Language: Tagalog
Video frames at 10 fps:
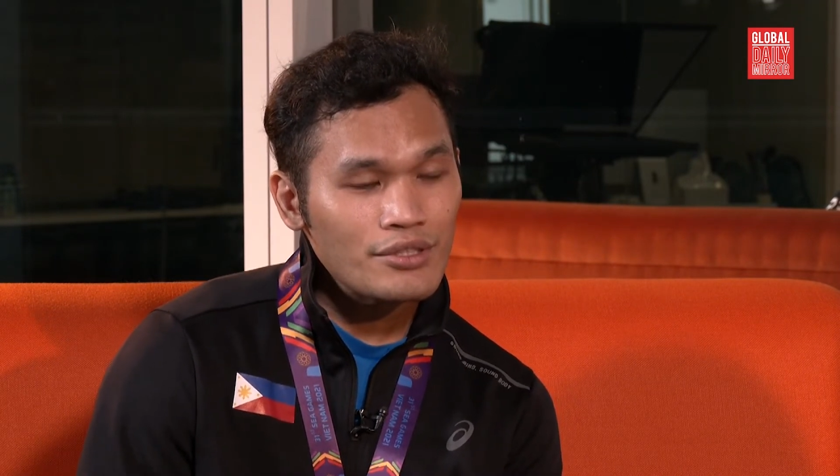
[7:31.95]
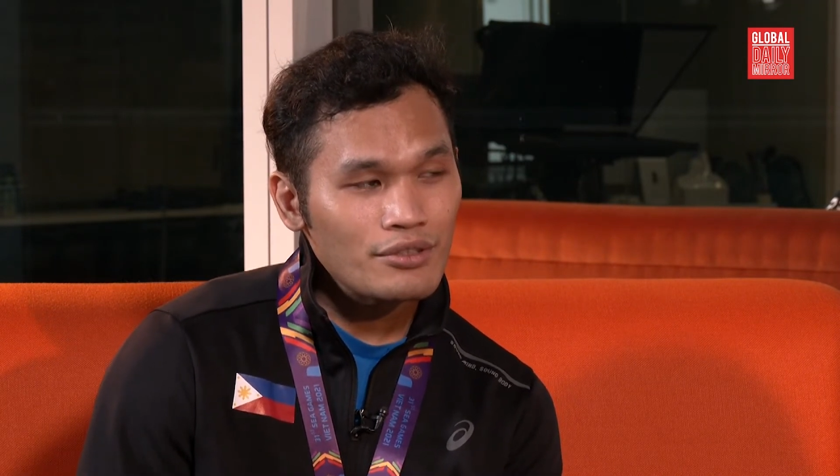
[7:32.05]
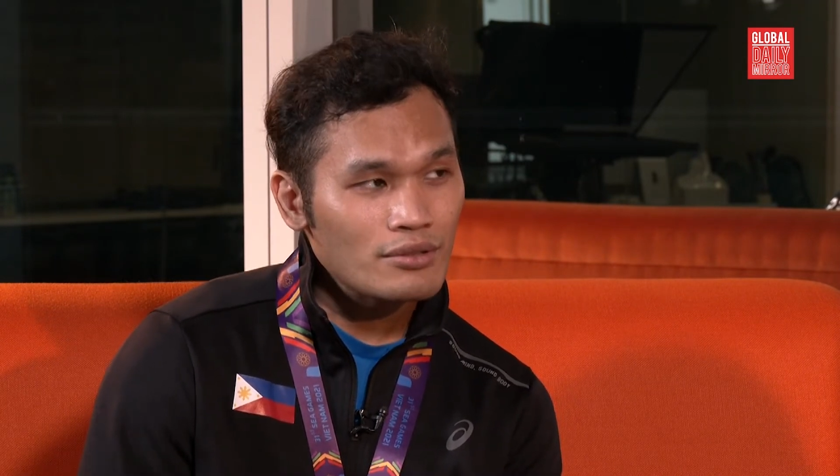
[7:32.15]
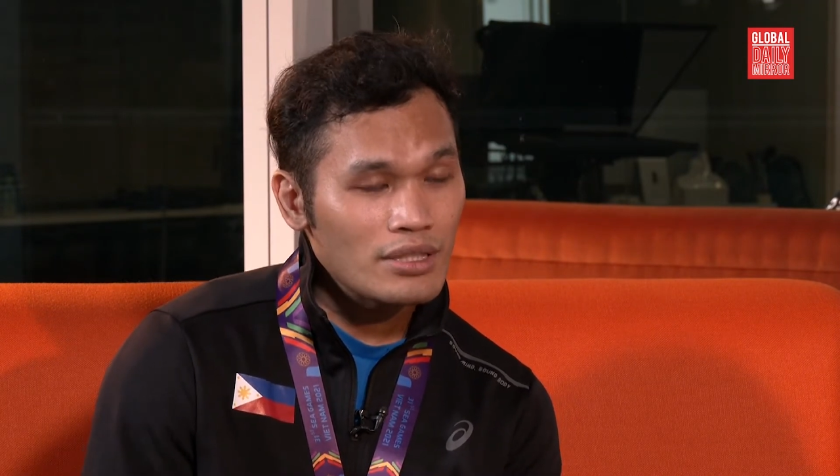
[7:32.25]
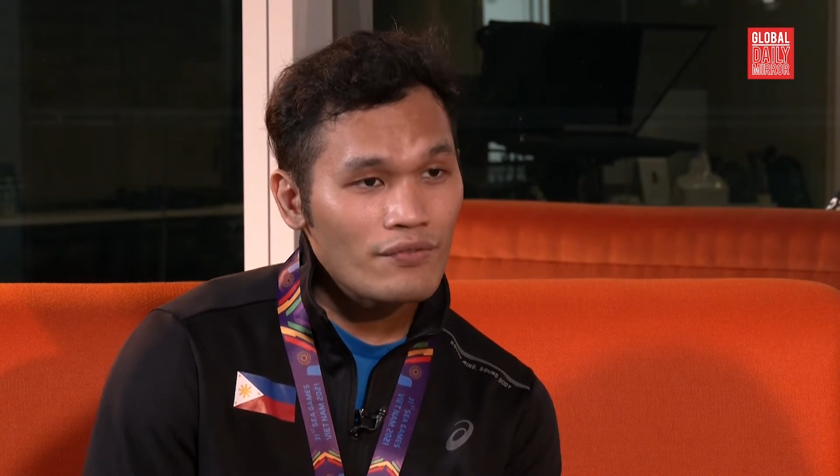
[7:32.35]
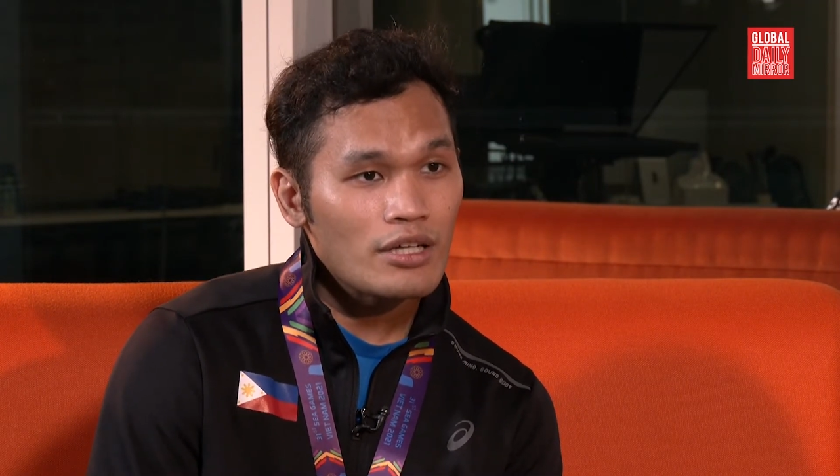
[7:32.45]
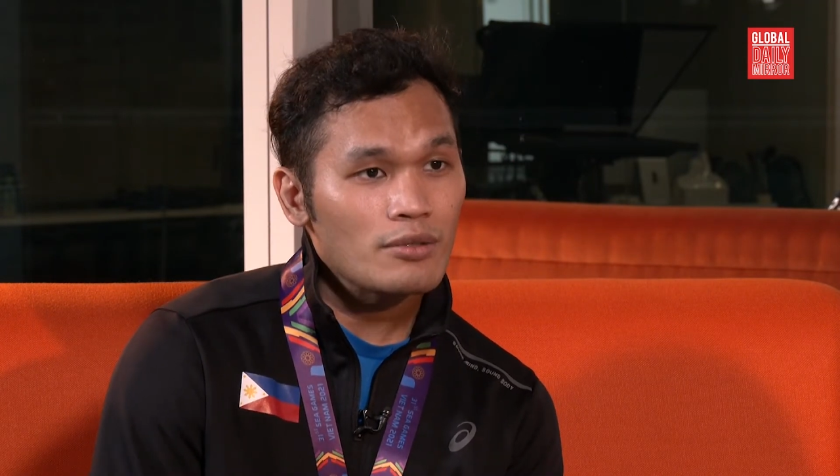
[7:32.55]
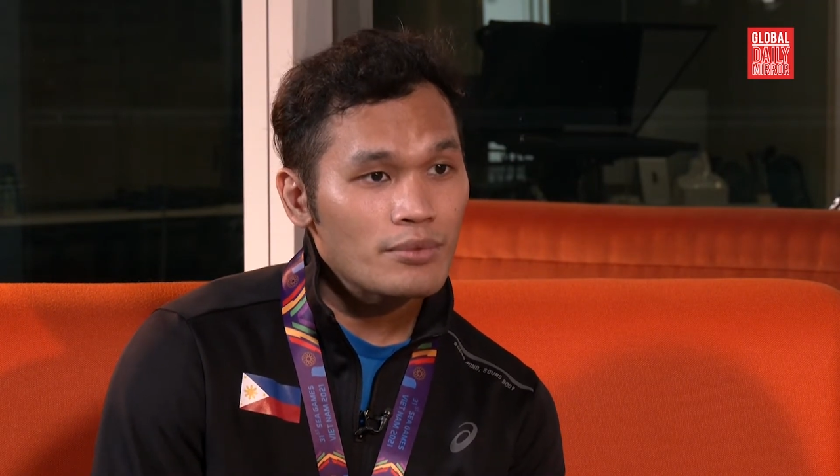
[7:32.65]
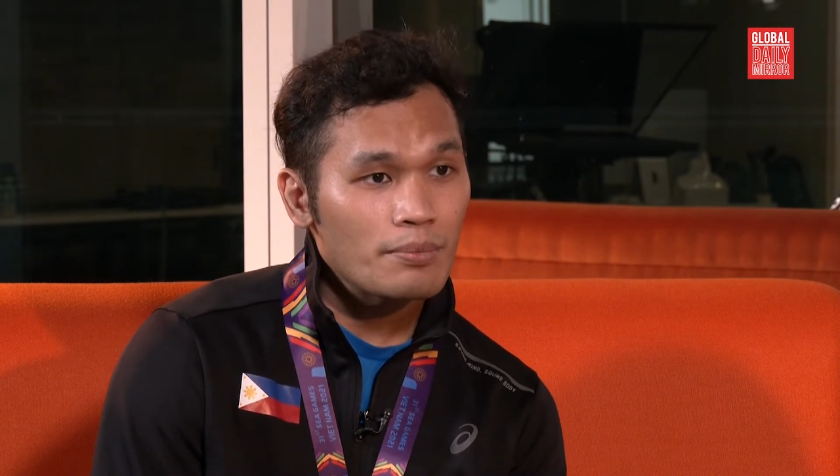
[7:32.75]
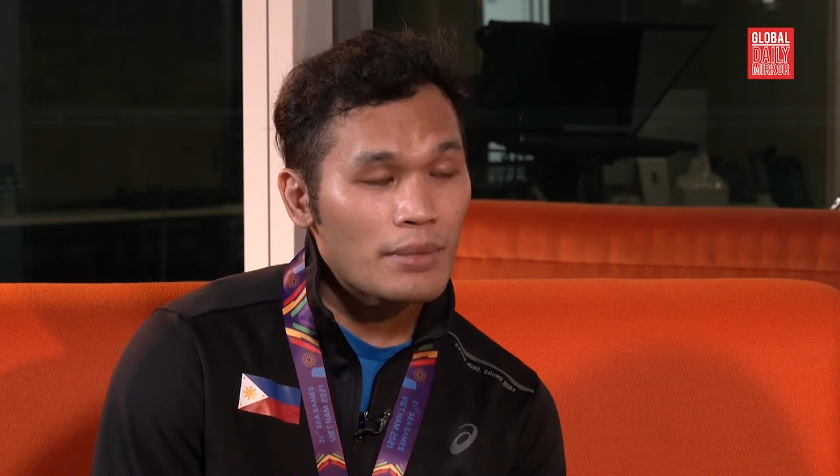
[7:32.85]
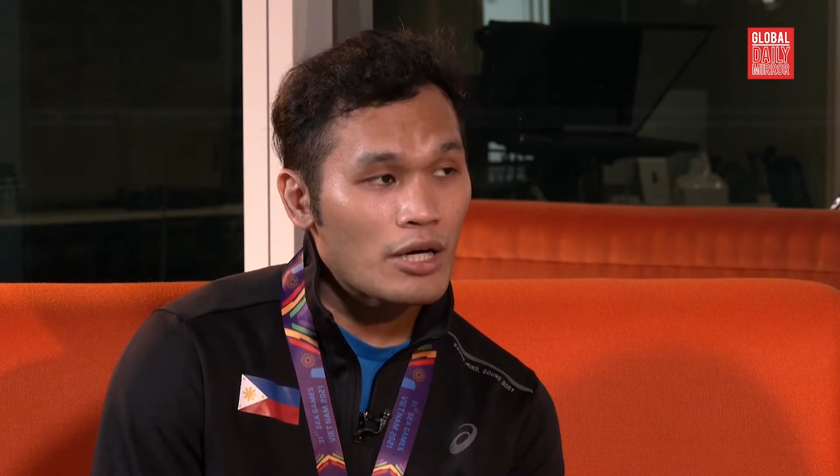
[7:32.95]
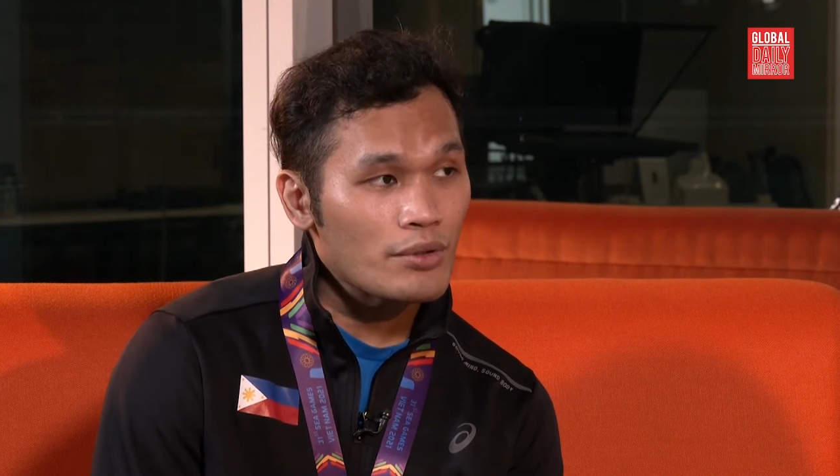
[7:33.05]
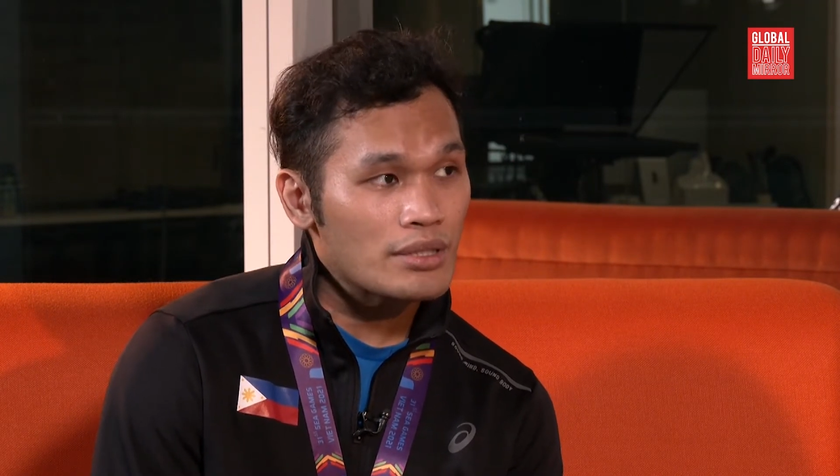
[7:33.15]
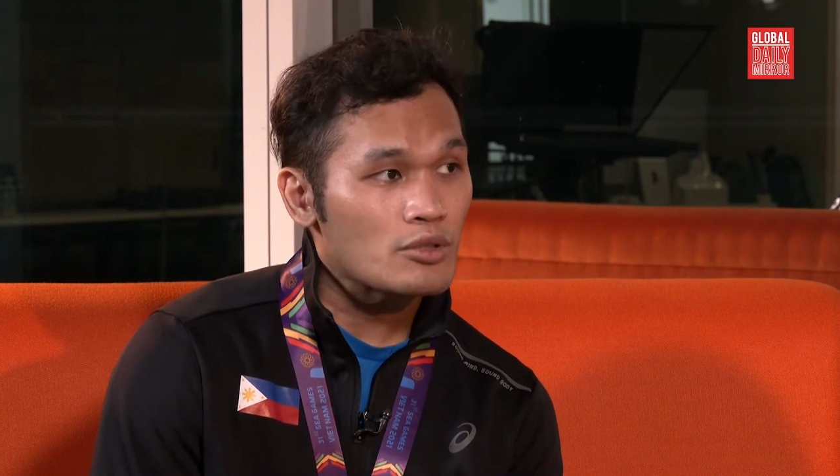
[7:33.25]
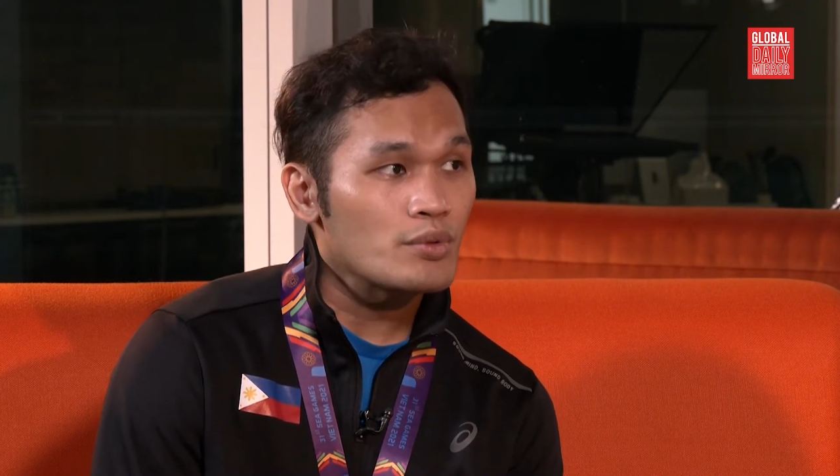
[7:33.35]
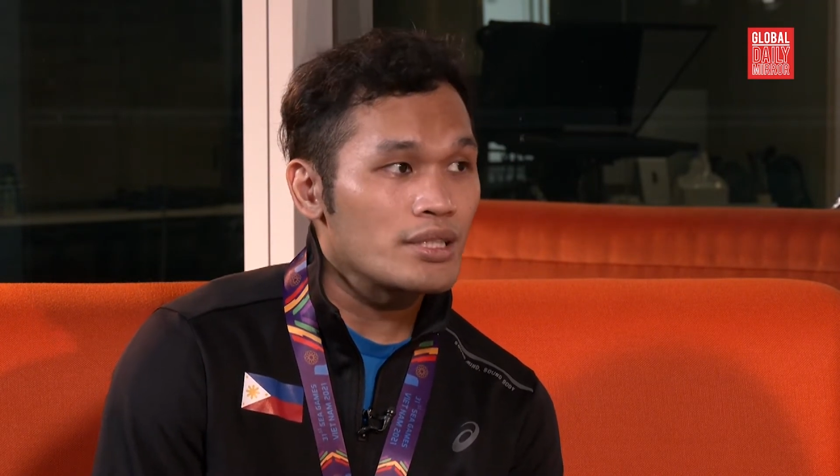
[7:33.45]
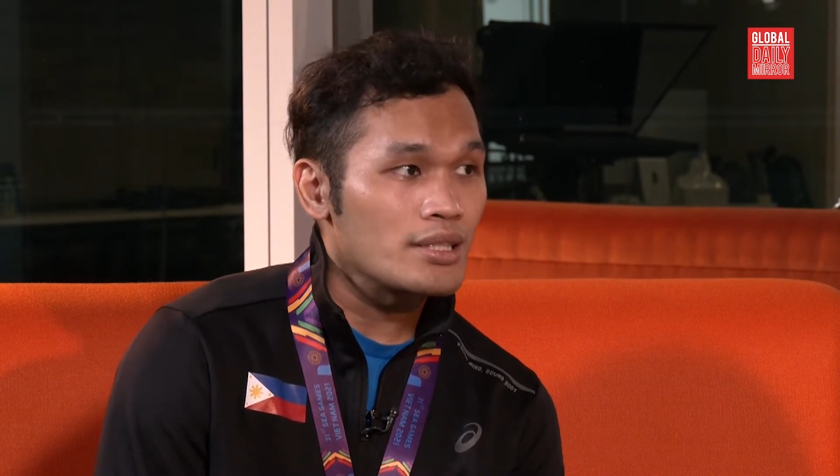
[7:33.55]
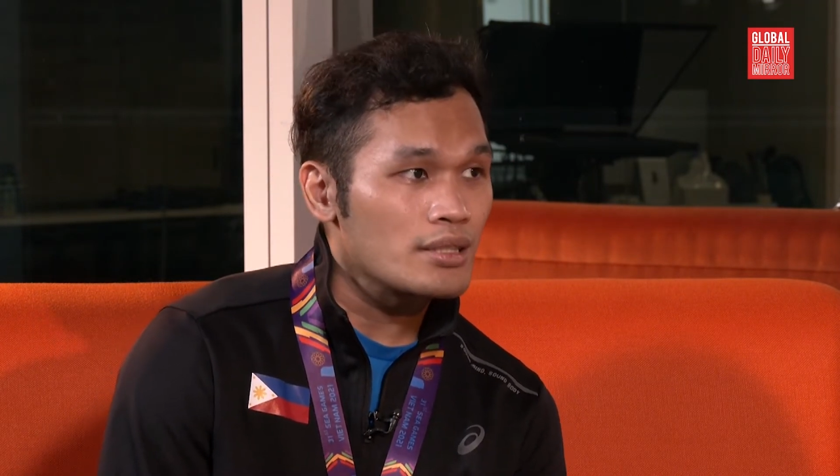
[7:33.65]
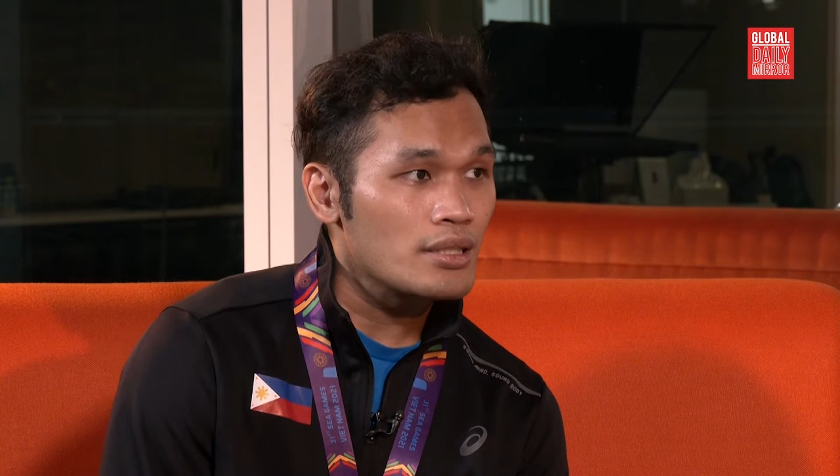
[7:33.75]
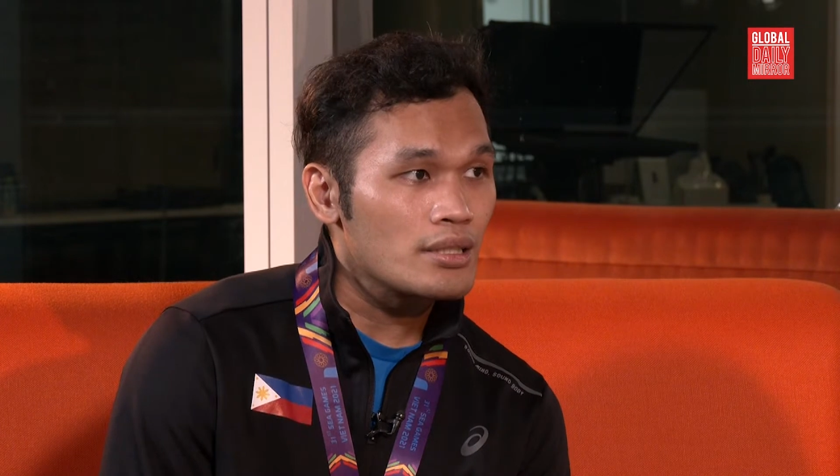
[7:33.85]
you know, develop the power that we
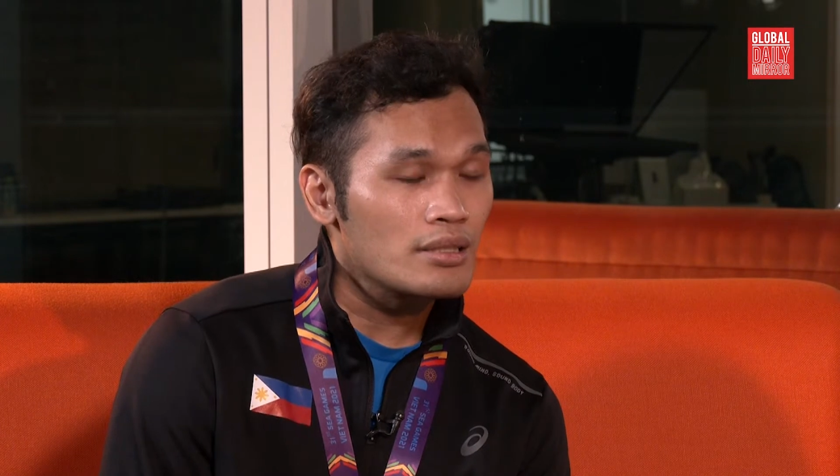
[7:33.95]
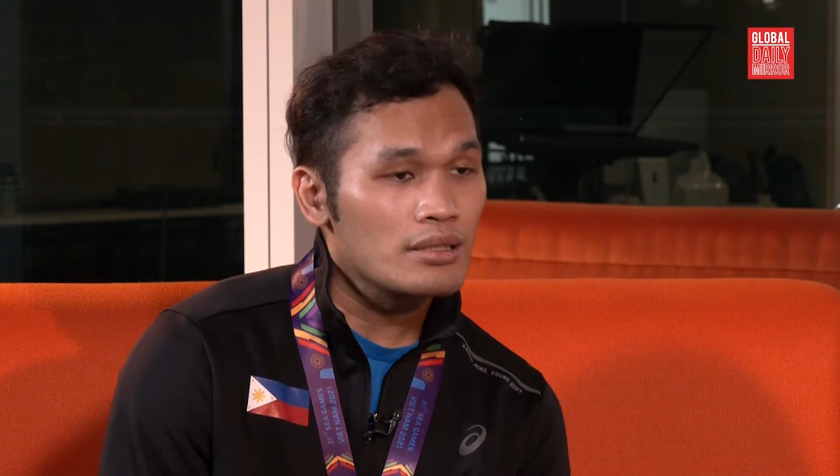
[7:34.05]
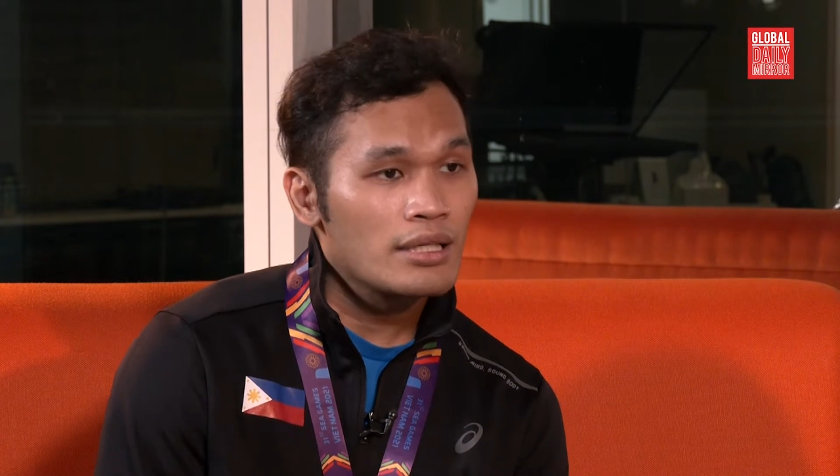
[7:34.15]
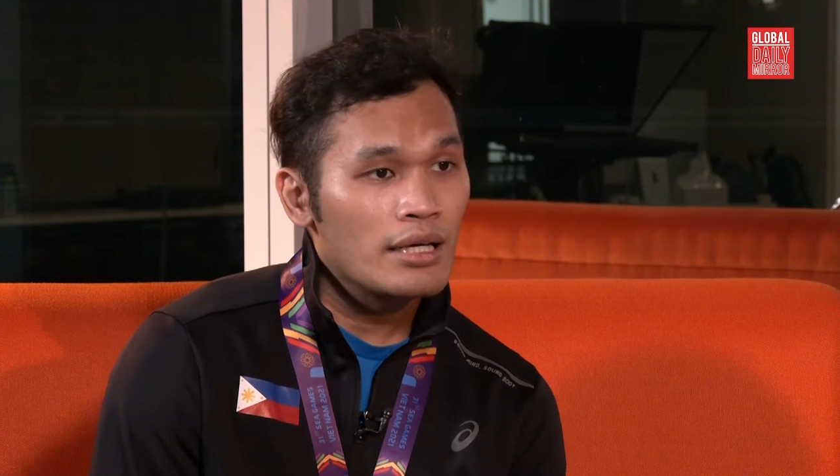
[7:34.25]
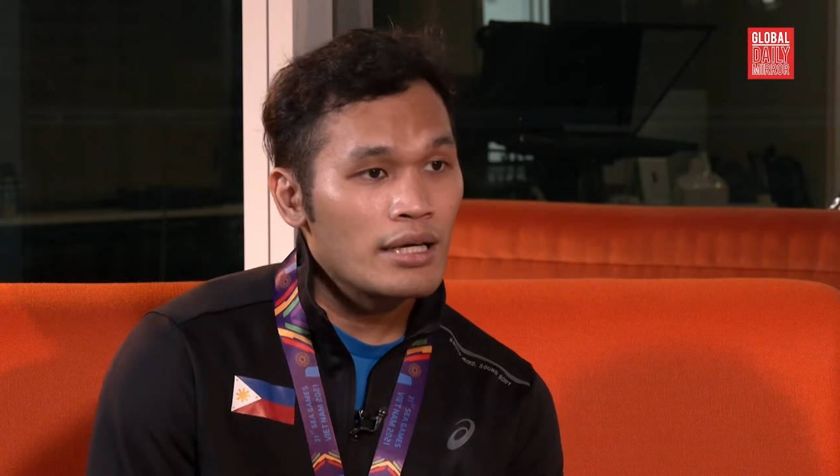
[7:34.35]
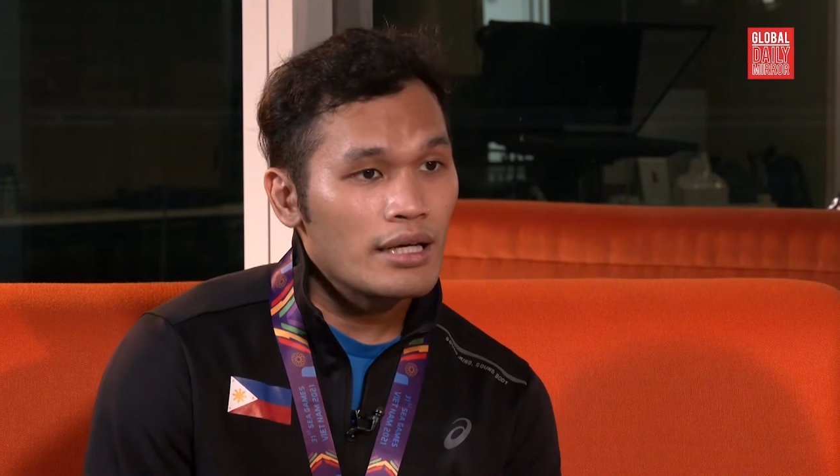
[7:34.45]
needed. Mm-mm.